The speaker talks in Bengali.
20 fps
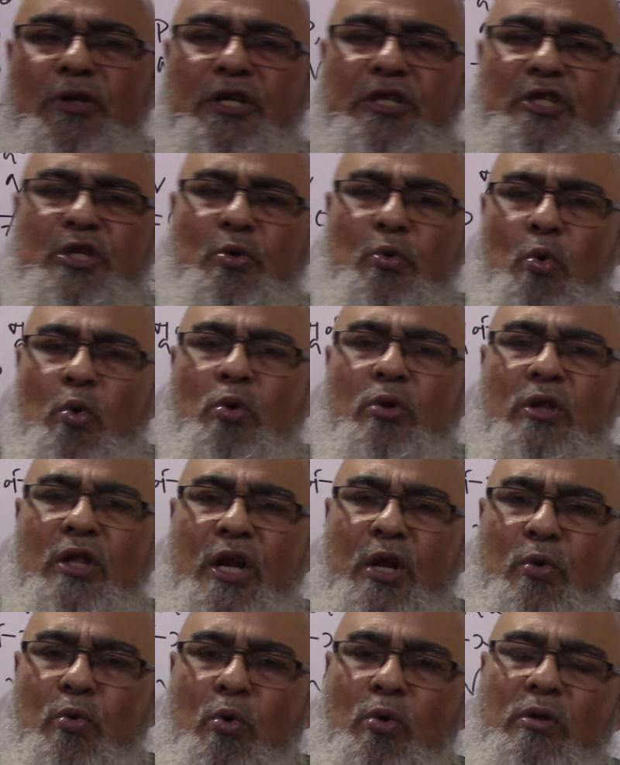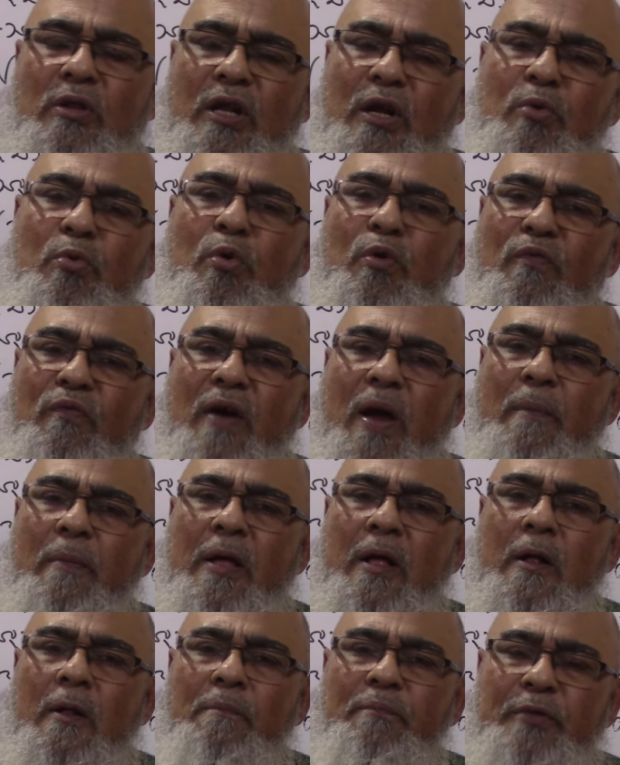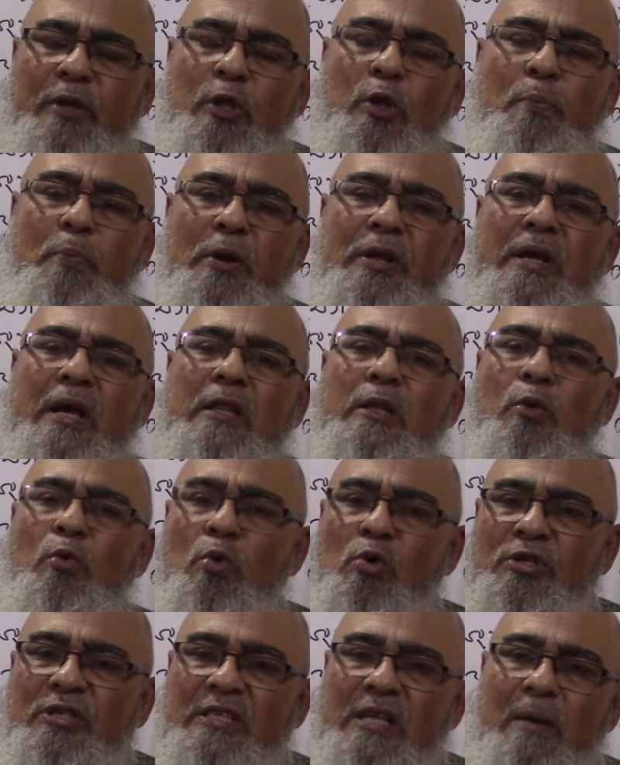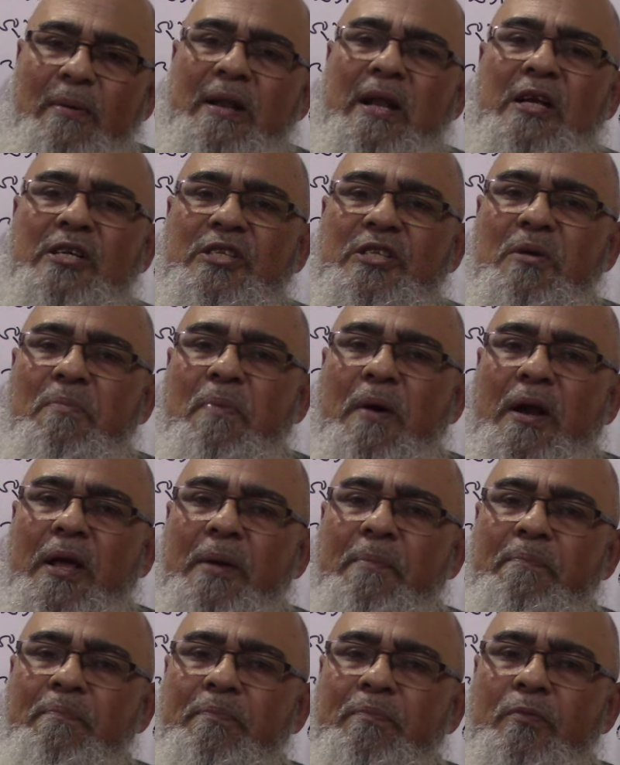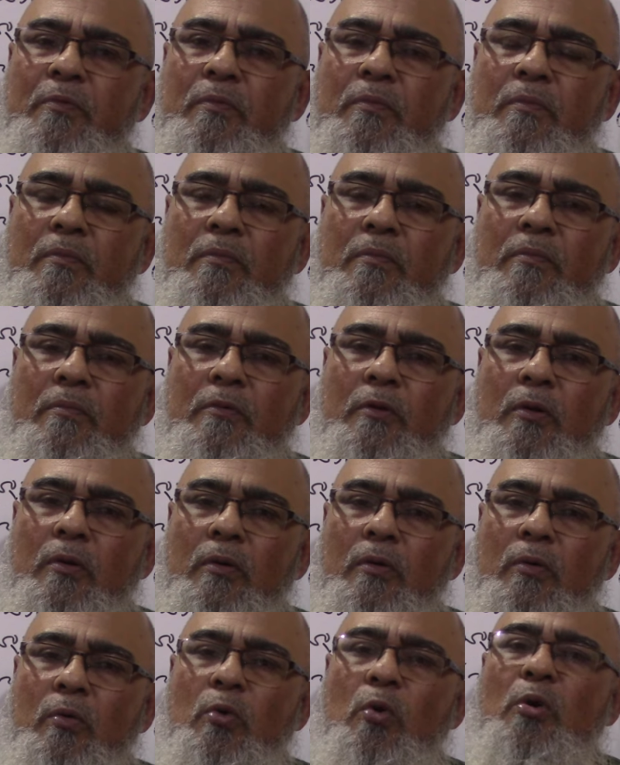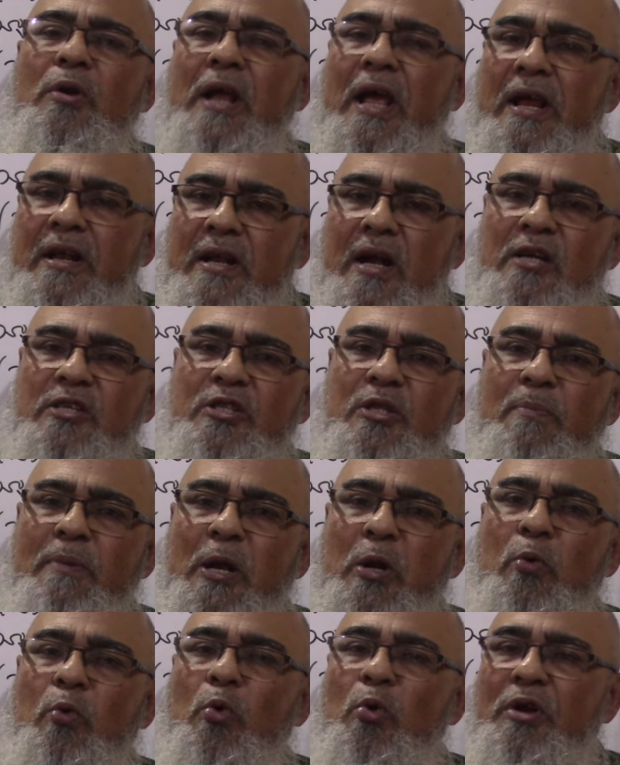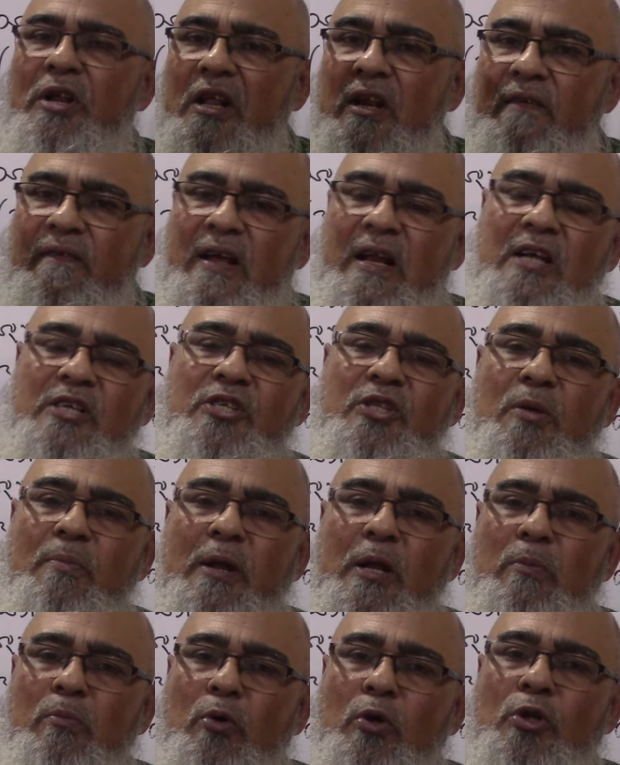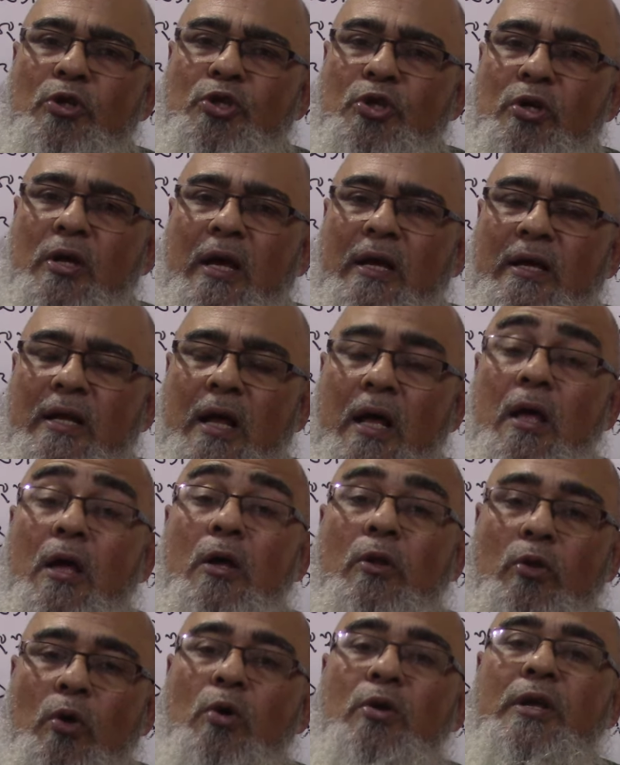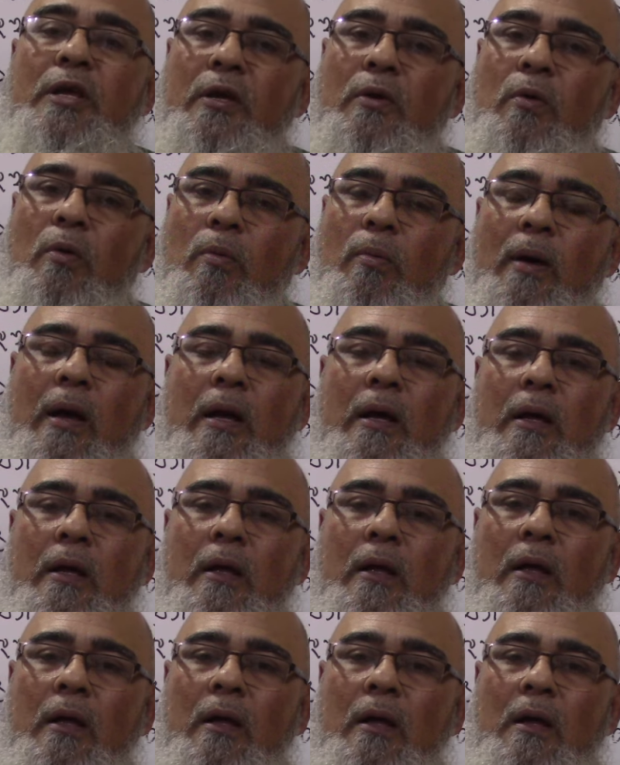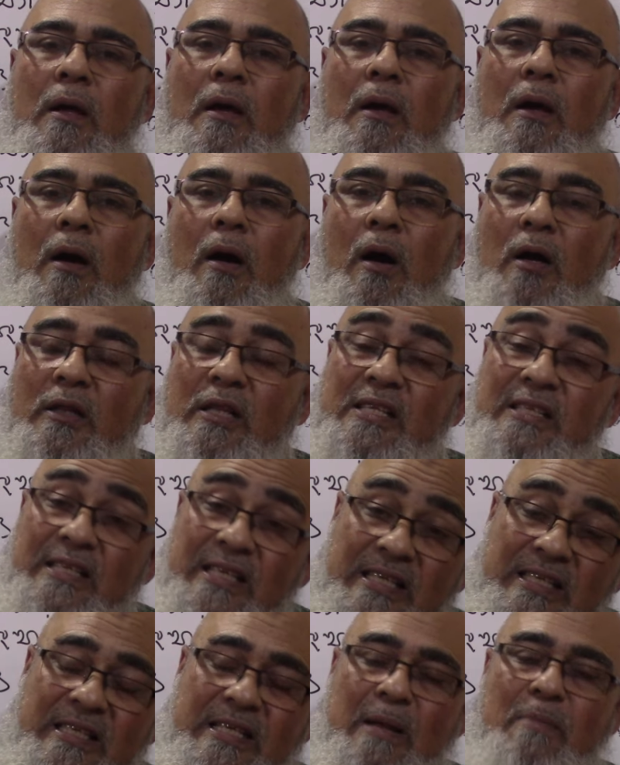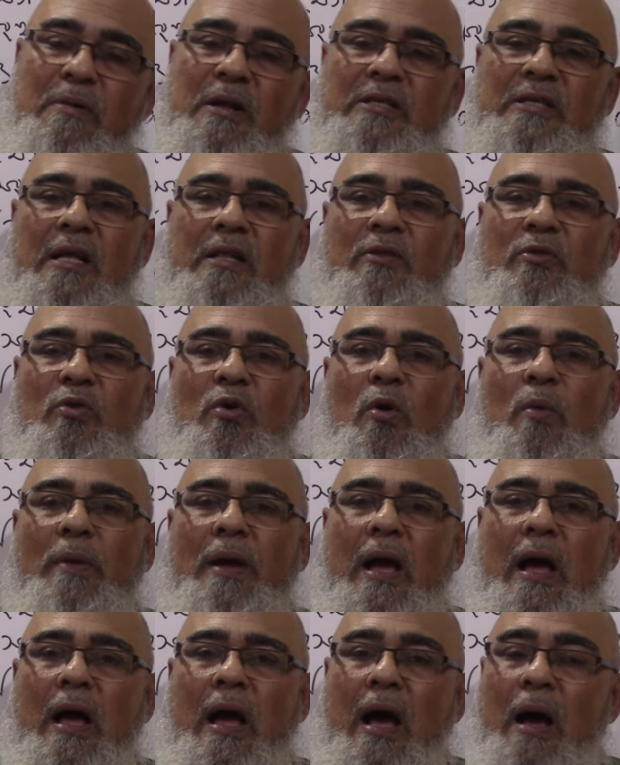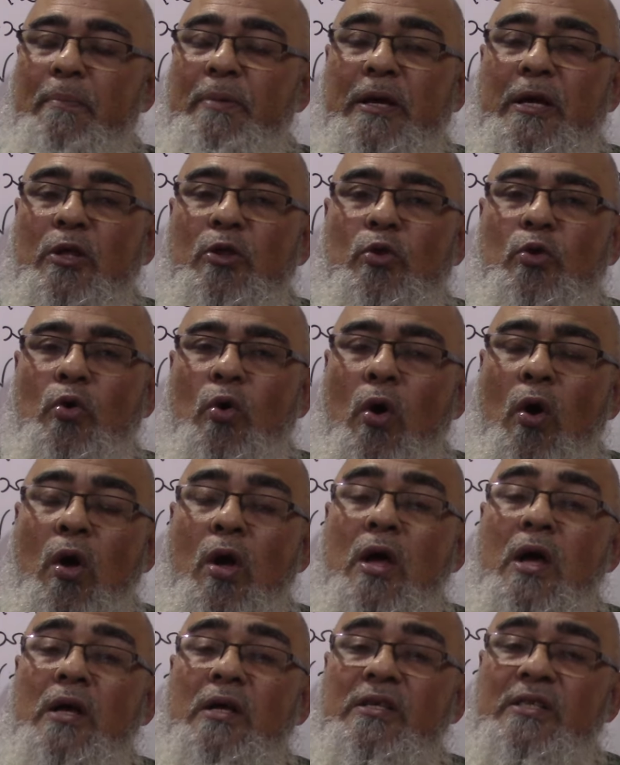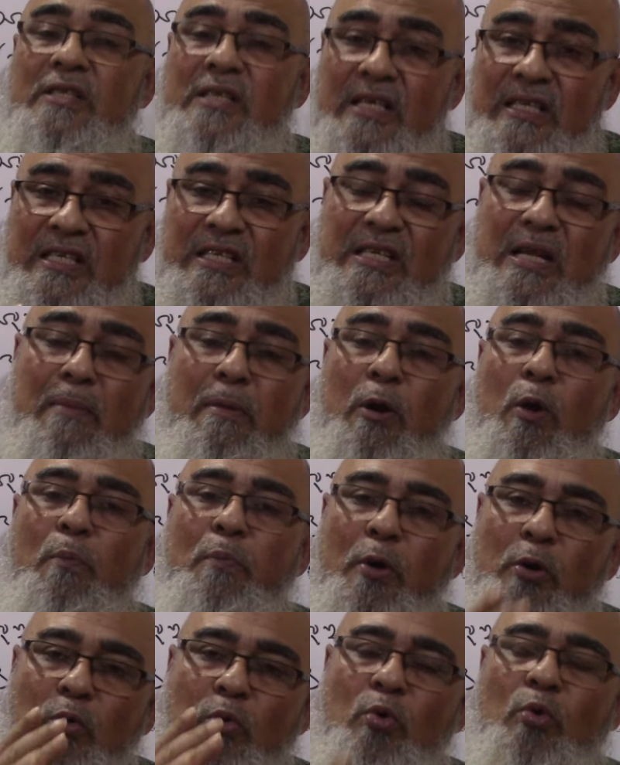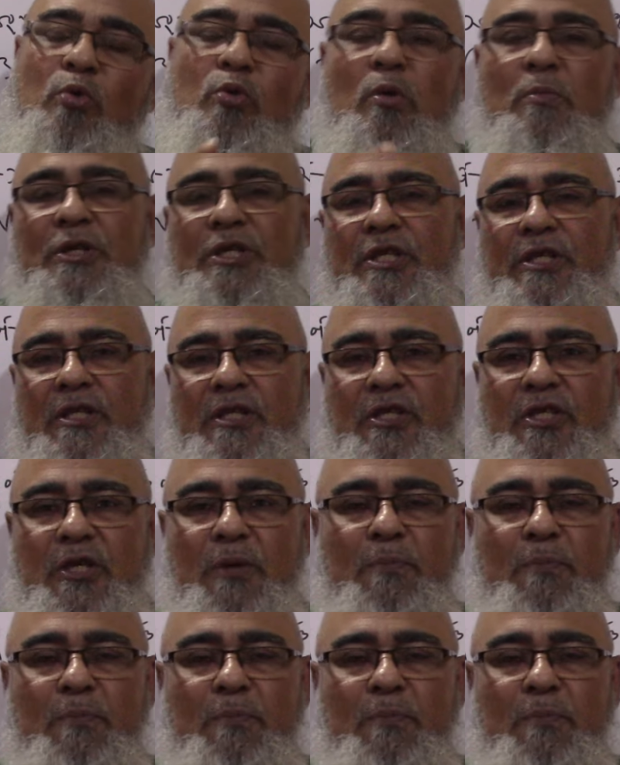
দিয়েছি রুট থ্রি রুট থ্রি রুট ফাইভ কিন্তু পরীক্ষাতে রুট সেভেন আসতে পারে রুট এইট আসতে পারে রুট ইলেভেন আসতে পারে মূল সংখ্যা কিনা তখন কি করবা অর্থাৎ সিস্টেমটা জানতে হবে আমি কিন্তু সিস্টেমের উপর গুরুত্ব বেশি দিচ্ছি